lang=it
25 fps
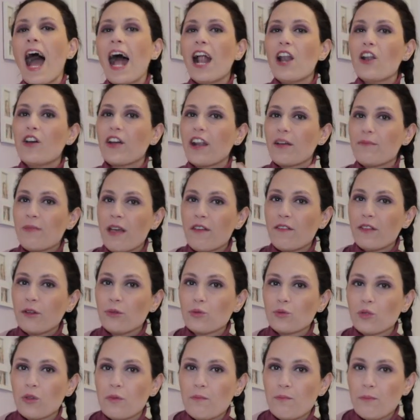Allora mi è
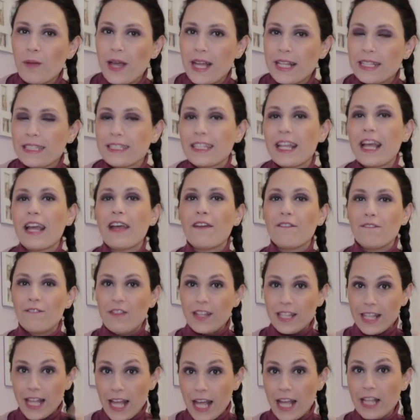venuto in mente,
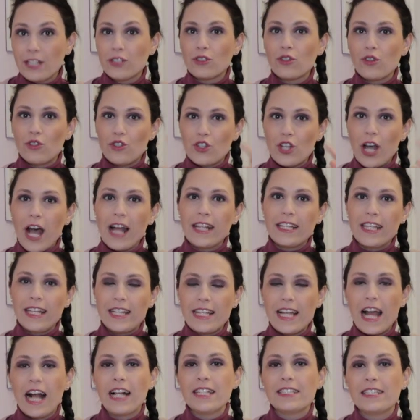vedendo già
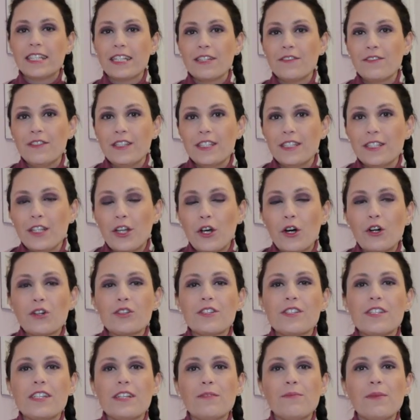degli altri video
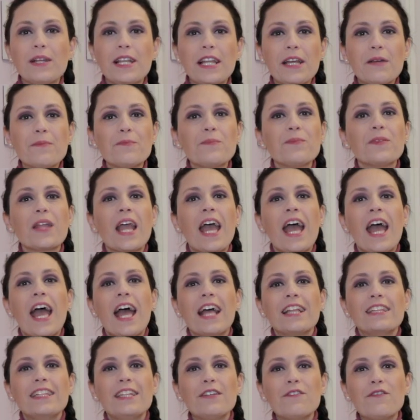simili,
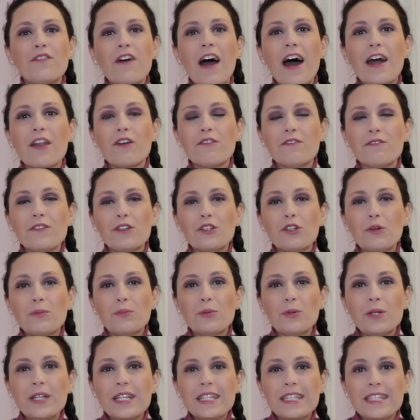di fare un video
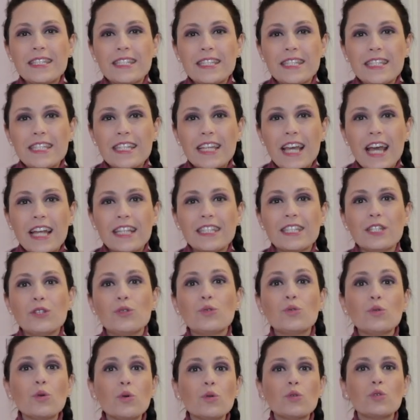pulizie
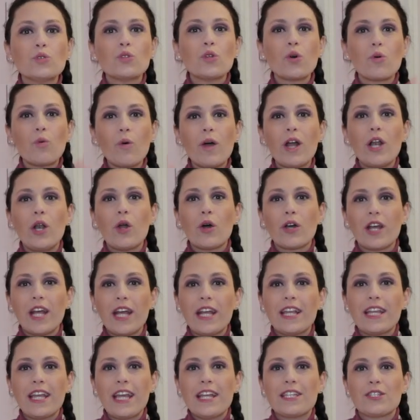di tutto quello
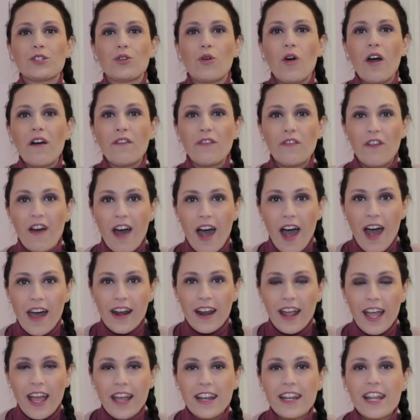che riesco a
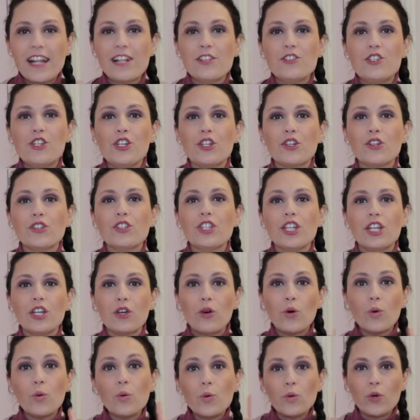fare nel giro
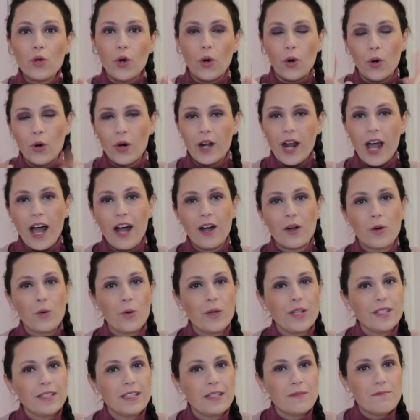di un'ora,
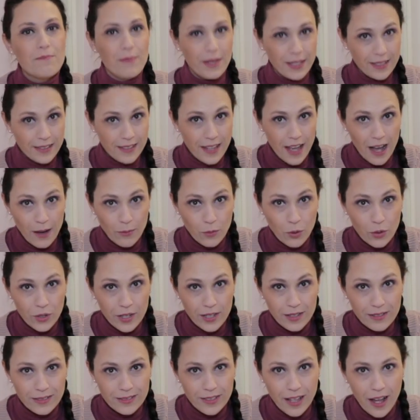quindi mettiamo
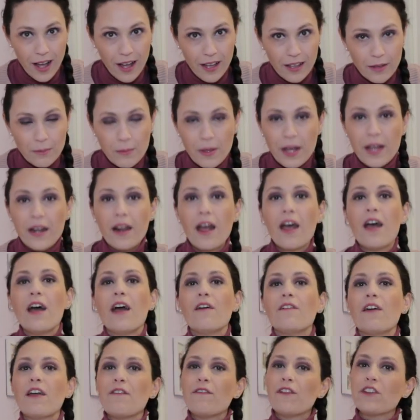il timer
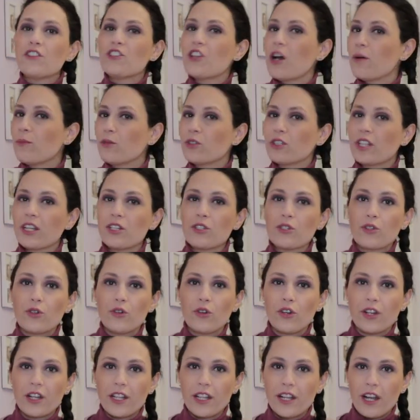e facciamo
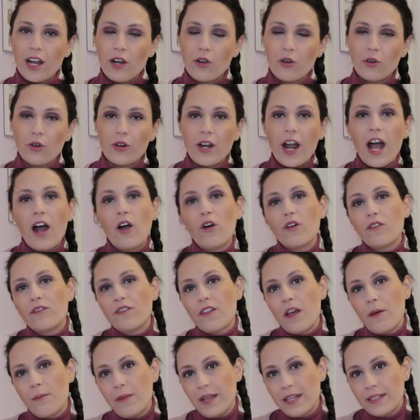trascorrere l'ora.
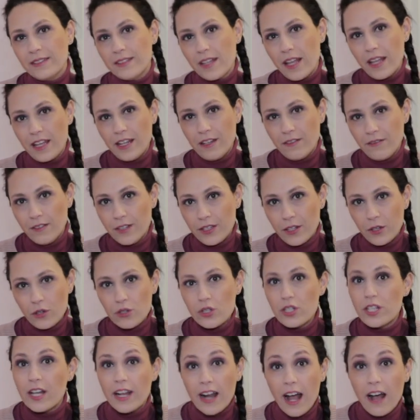Ovviamente il video
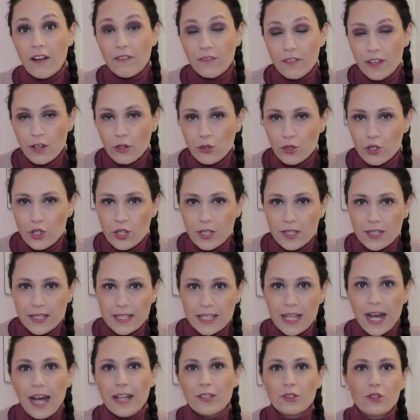sarà
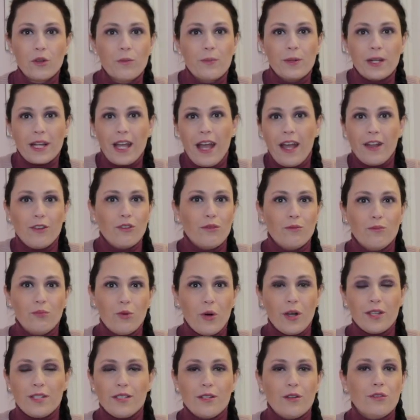velocizzato perché non
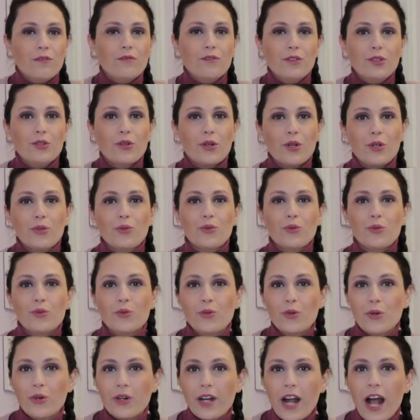può essere un video che dura
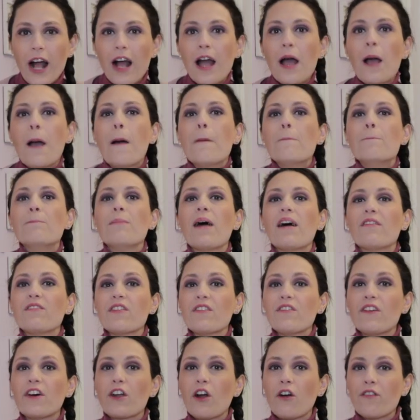un'ora, ma
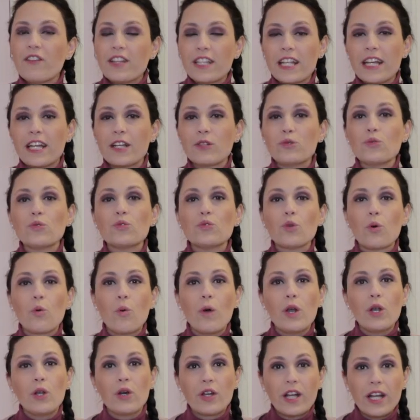vi farò vedere tutto
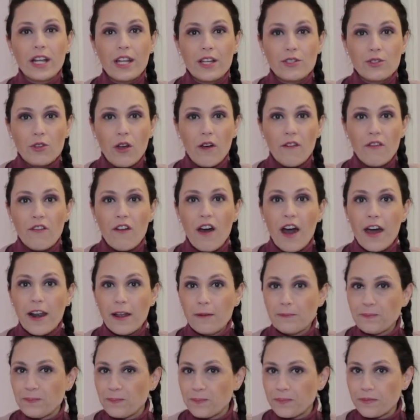quello che riesco riesco a
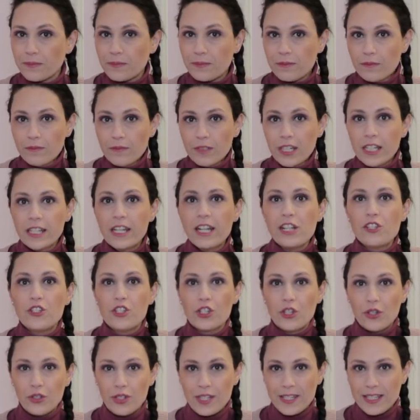fare nel
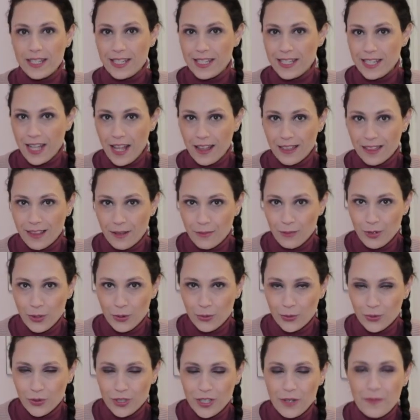giro di 60
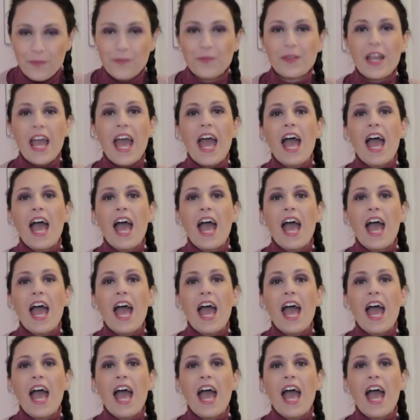minuti.